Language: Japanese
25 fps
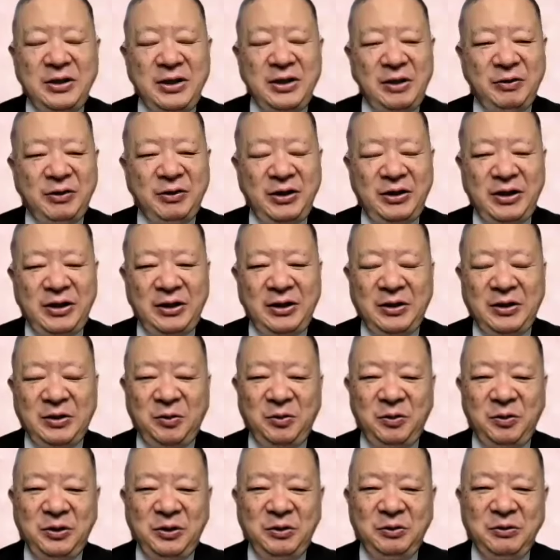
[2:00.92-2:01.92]
役者さんがそ
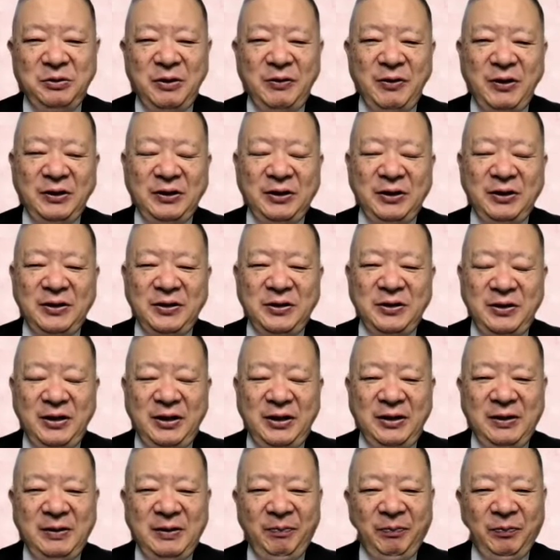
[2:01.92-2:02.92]
こに加わってです
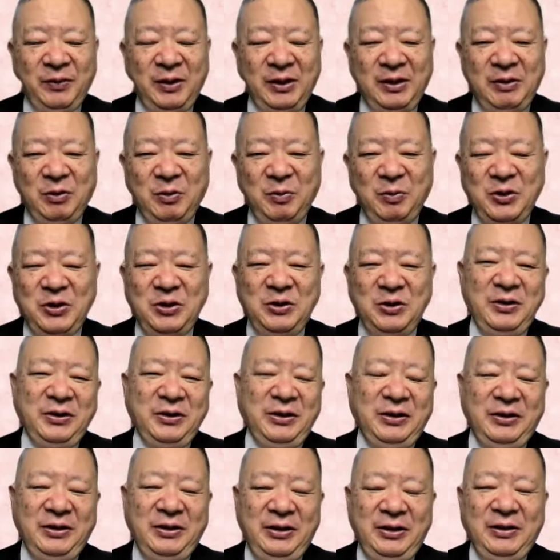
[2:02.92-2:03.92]
ね、なんか面白
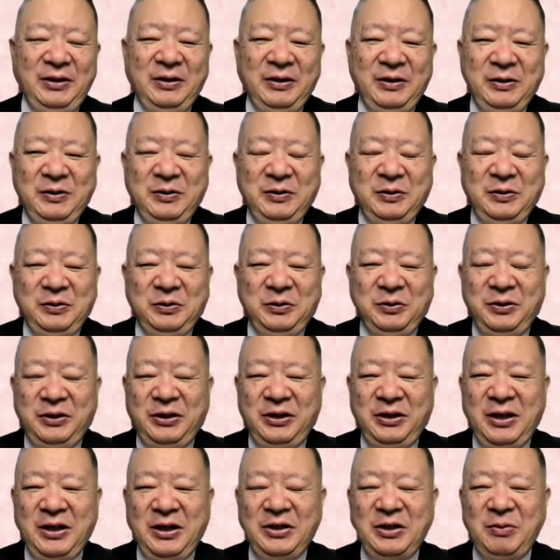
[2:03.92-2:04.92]
いね、雰囲
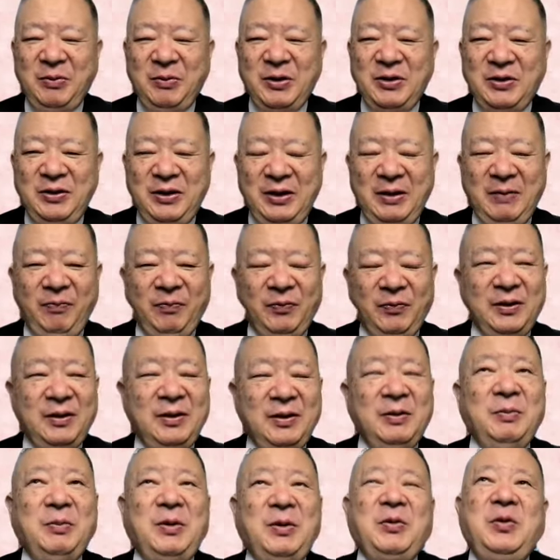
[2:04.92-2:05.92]
気出してますね。
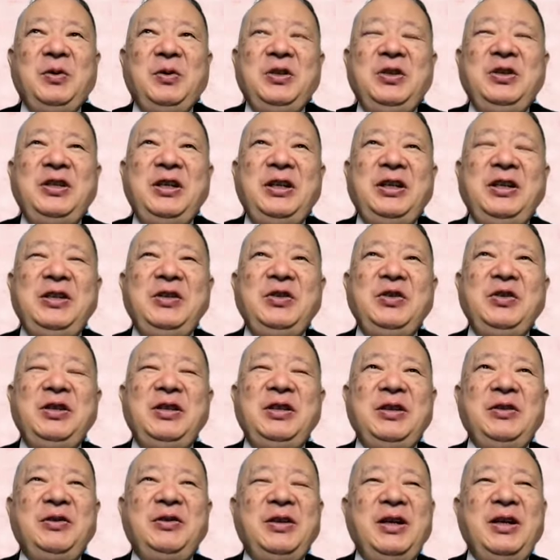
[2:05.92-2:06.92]
まあ、個人的に好き
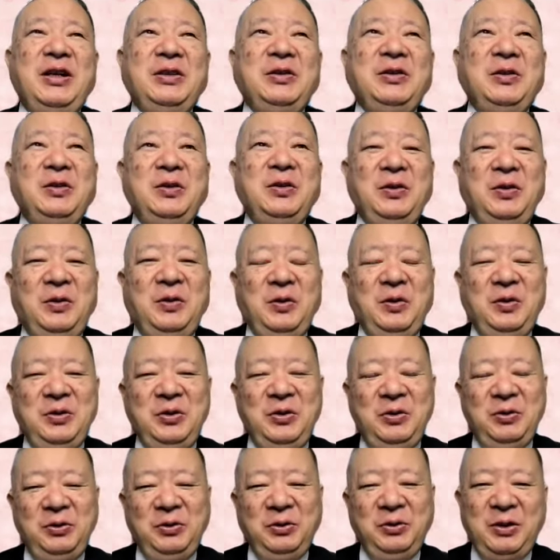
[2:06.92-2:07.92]
なのが、ね、あの北
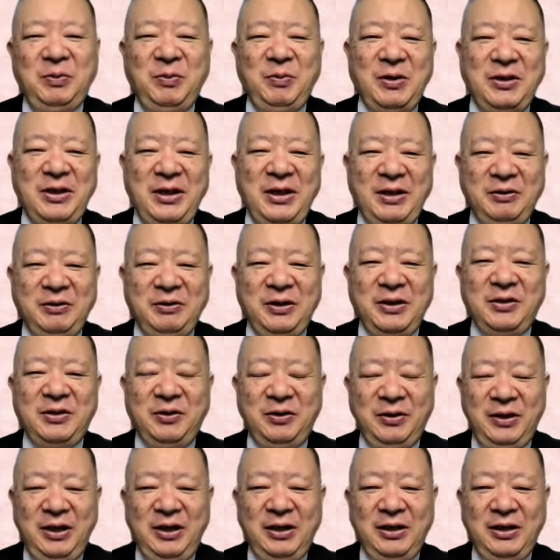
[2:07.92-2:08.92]
条時政役です
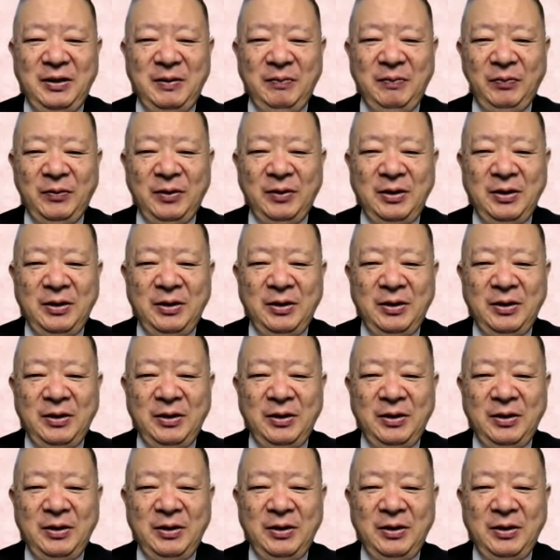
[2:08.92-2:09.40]
よね。は